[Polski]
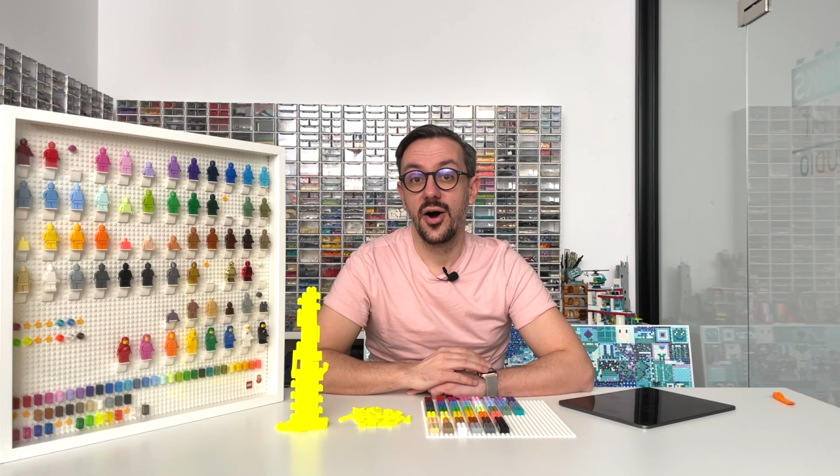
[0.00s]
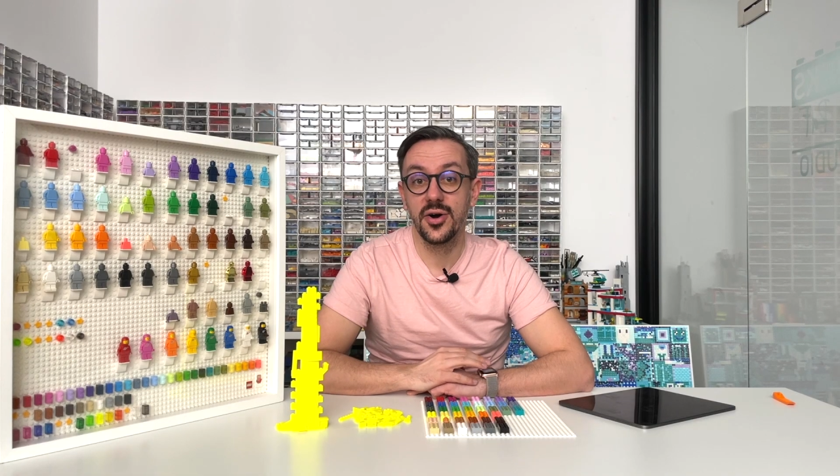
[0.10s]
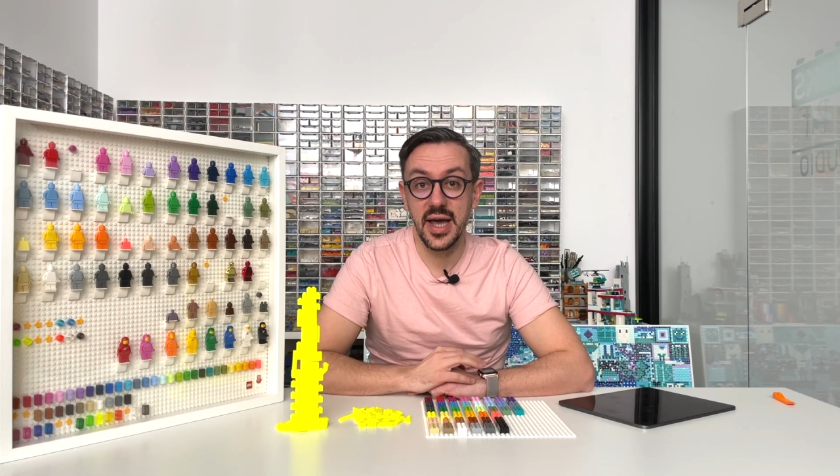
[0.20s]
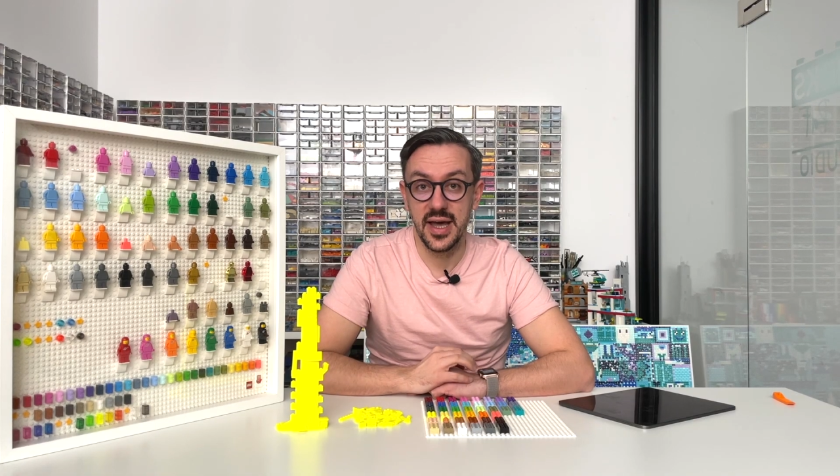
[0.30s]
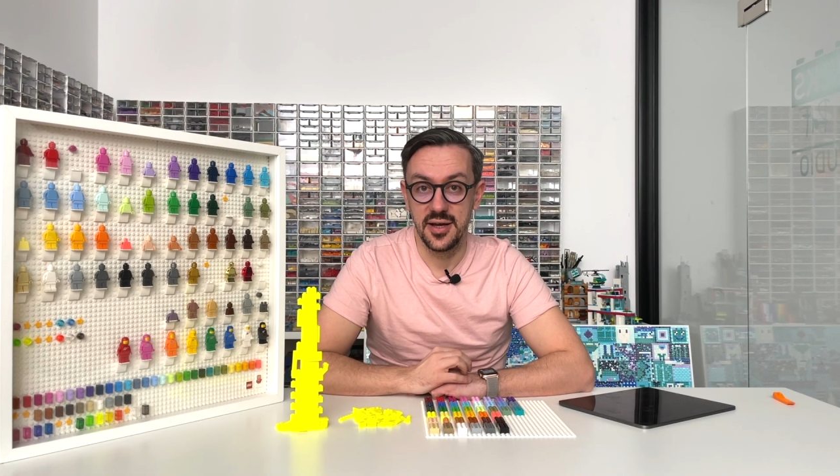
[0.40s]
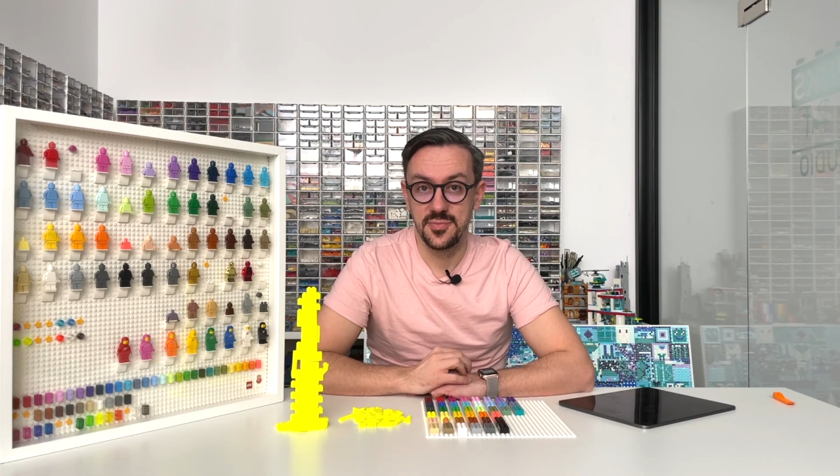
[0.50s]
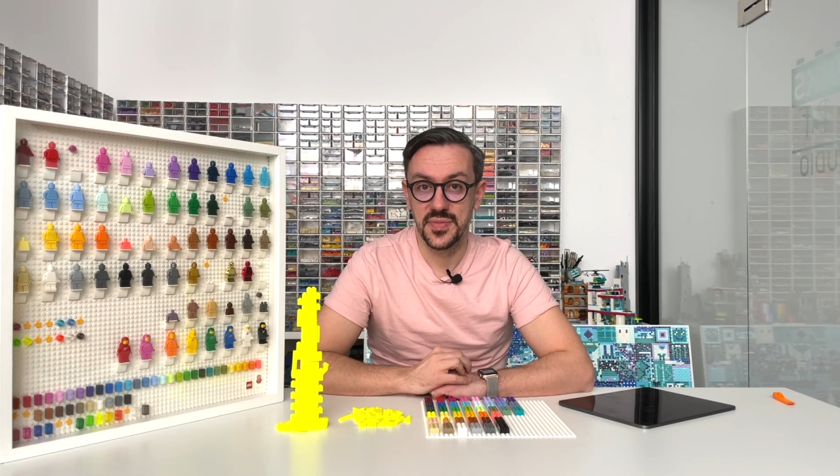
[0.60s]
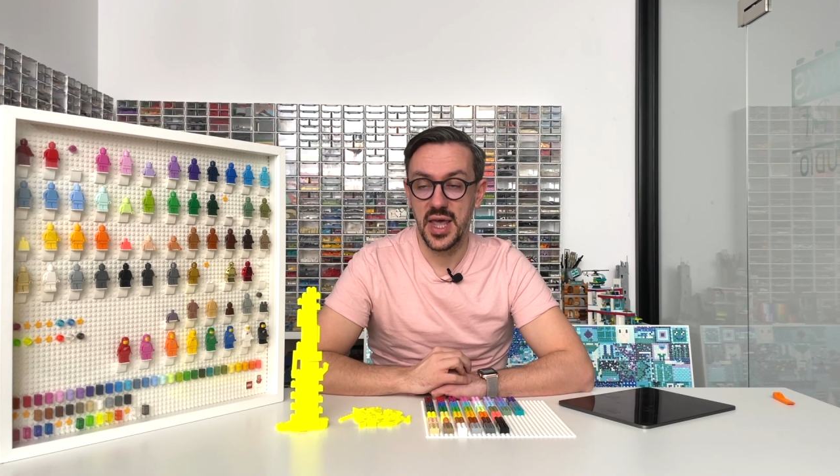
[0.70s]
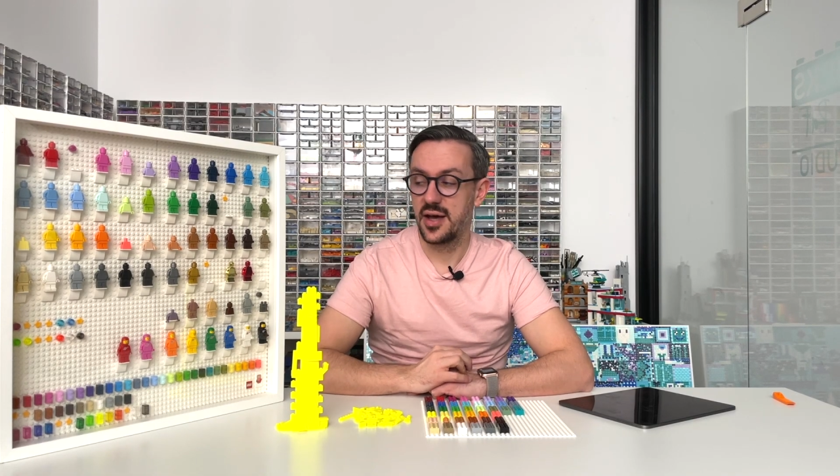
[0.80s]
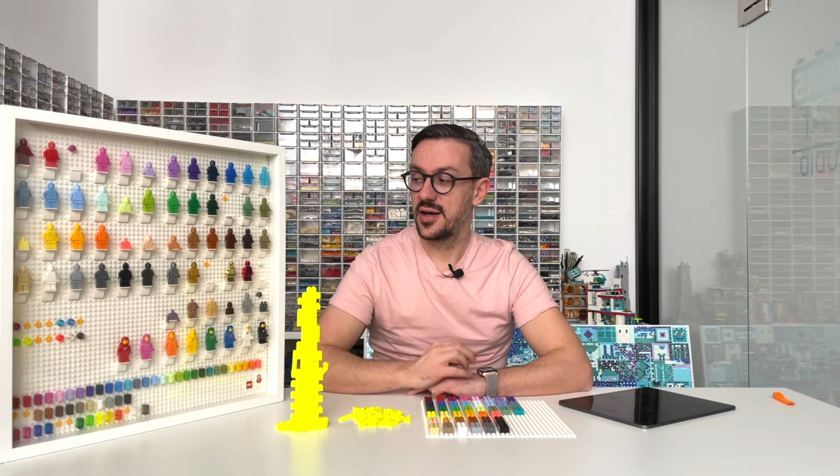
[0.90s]
OK,
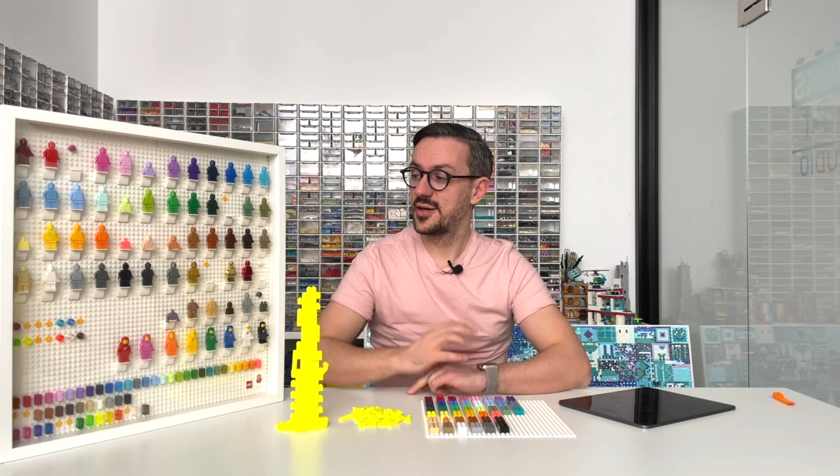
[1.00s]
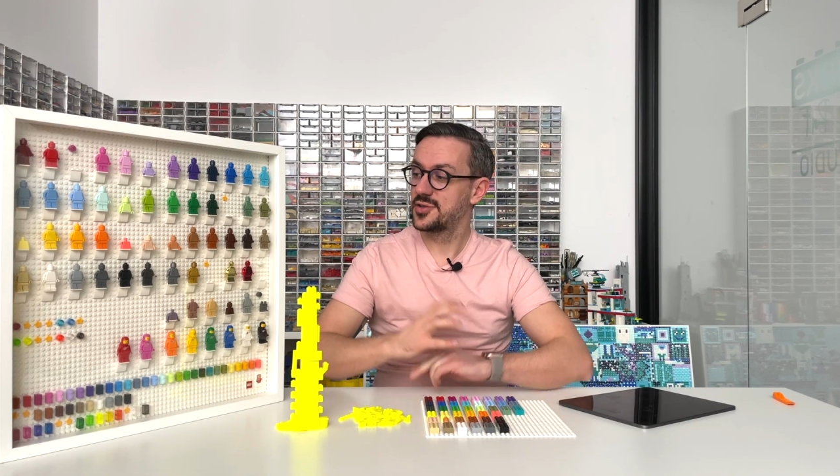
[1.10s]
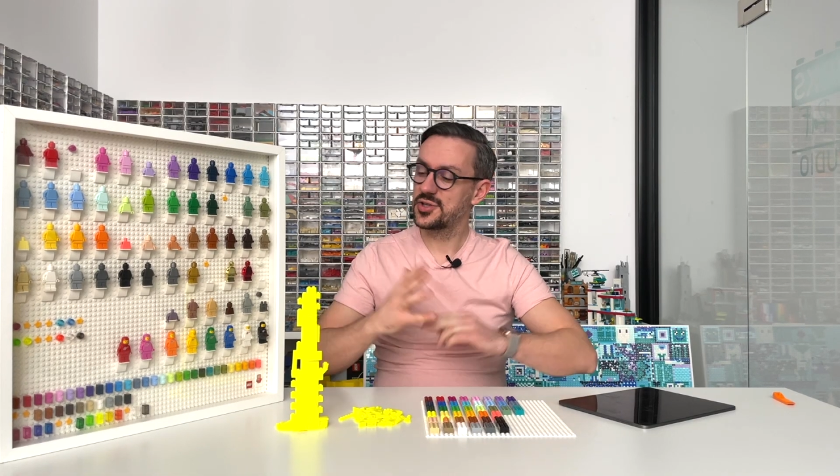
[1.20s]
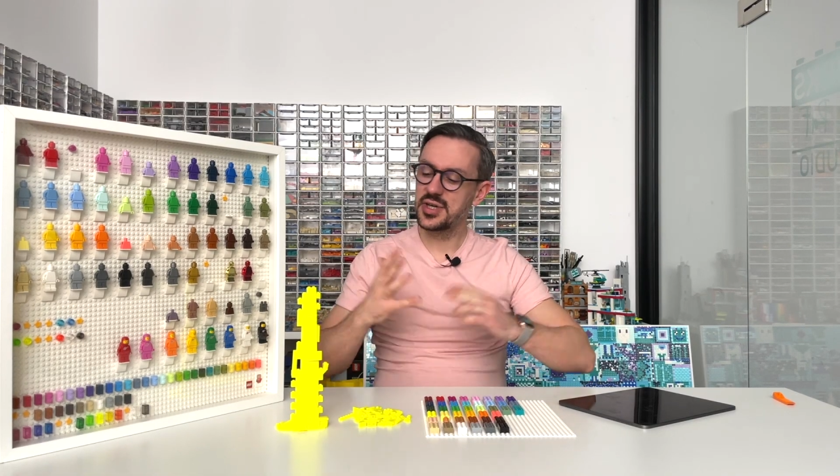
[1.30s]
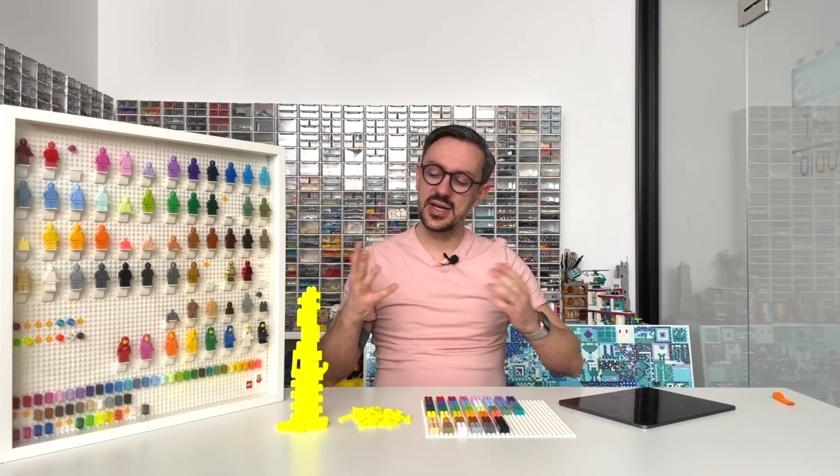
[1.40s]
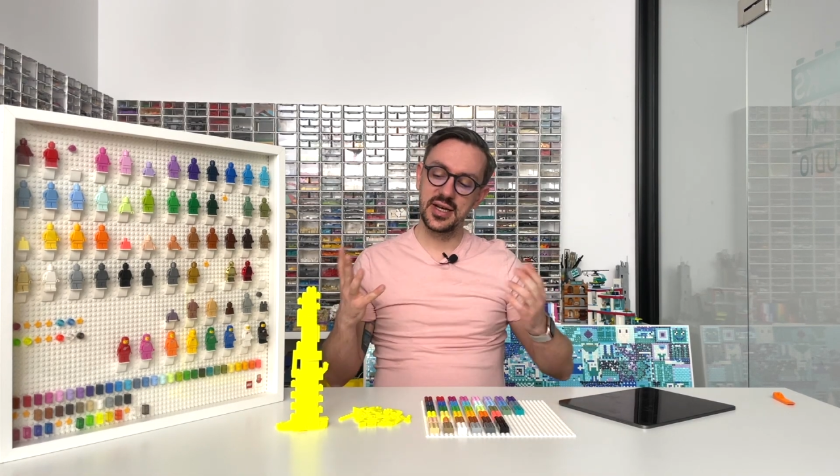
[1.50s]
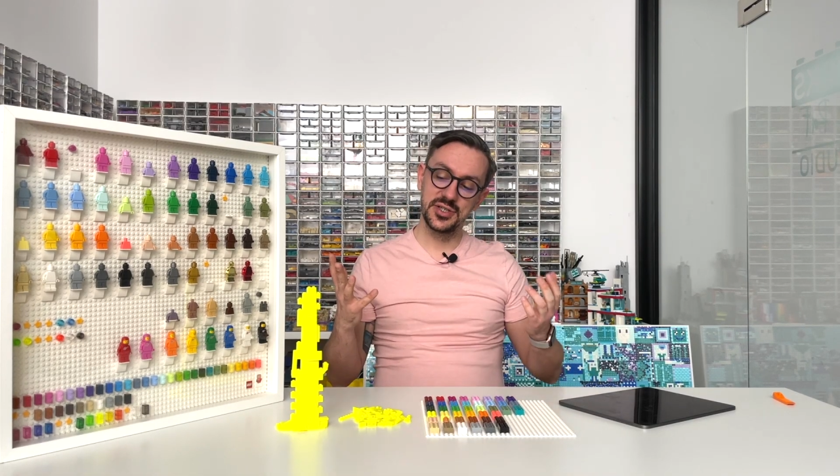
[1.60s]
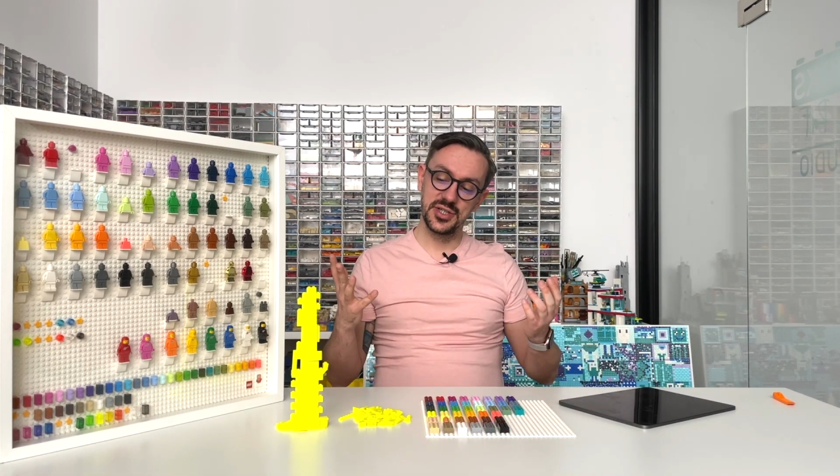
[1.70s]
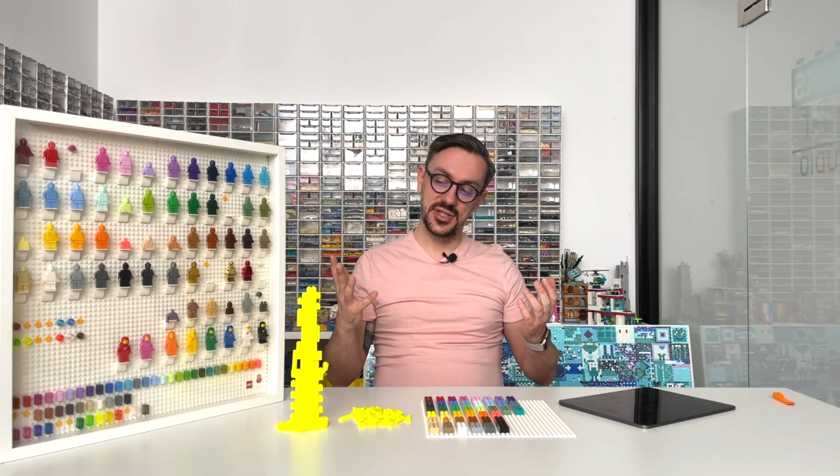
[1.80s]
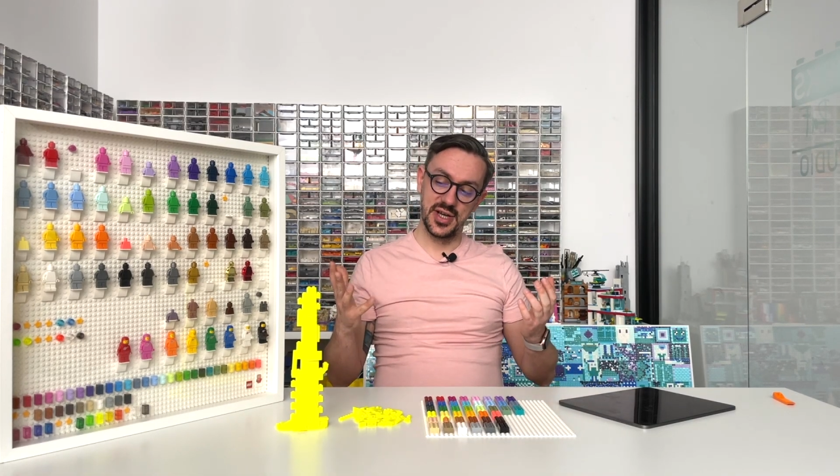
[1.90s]
e, to tyle na
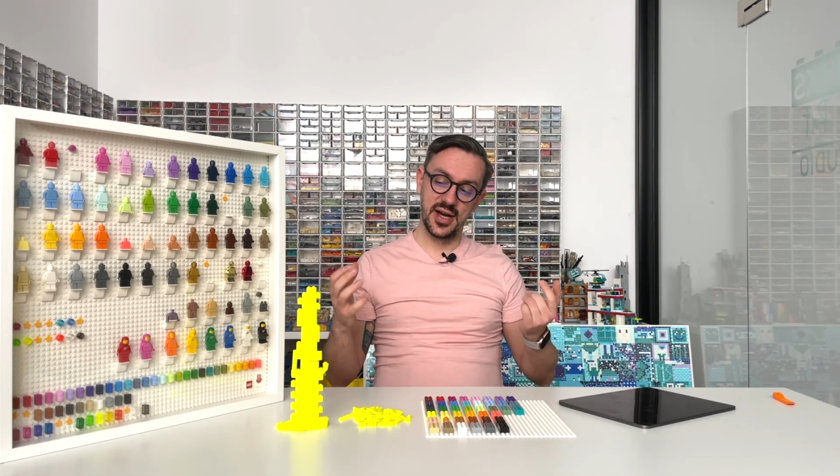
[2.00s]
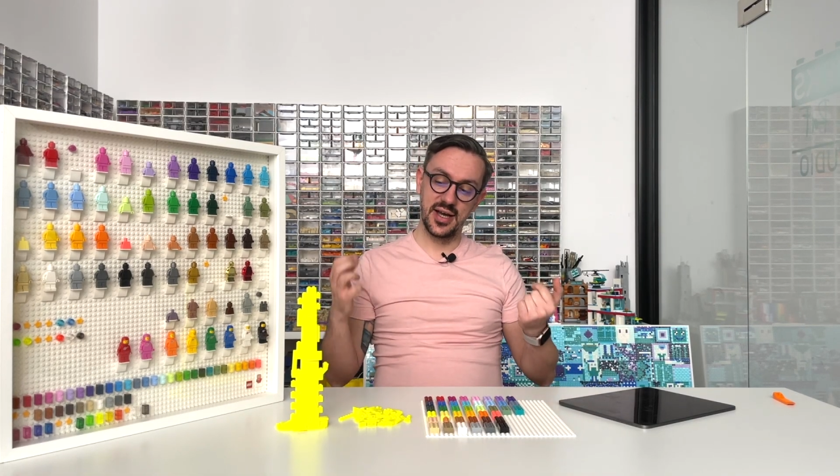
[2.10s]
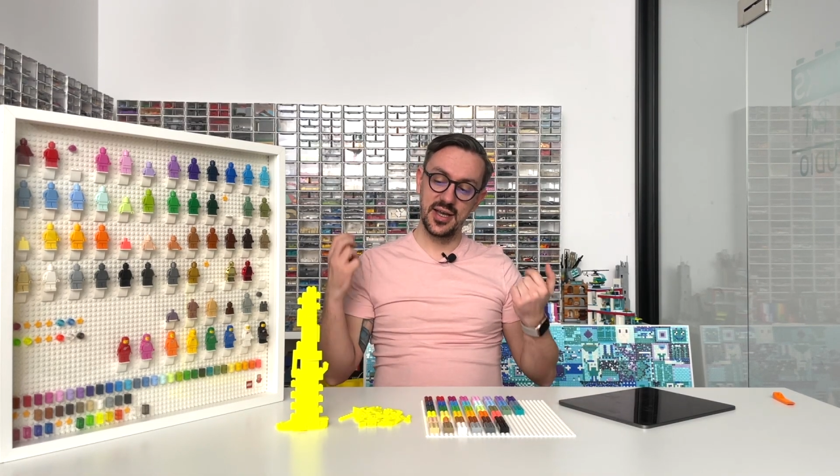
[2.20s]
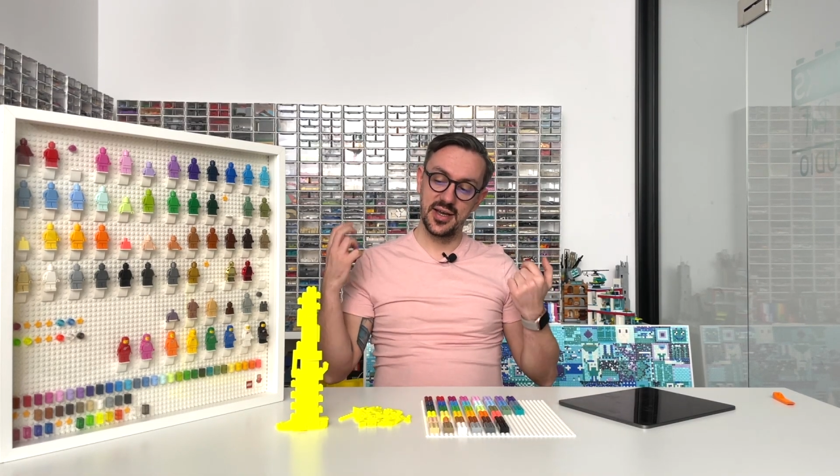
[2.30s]
dzisiaj.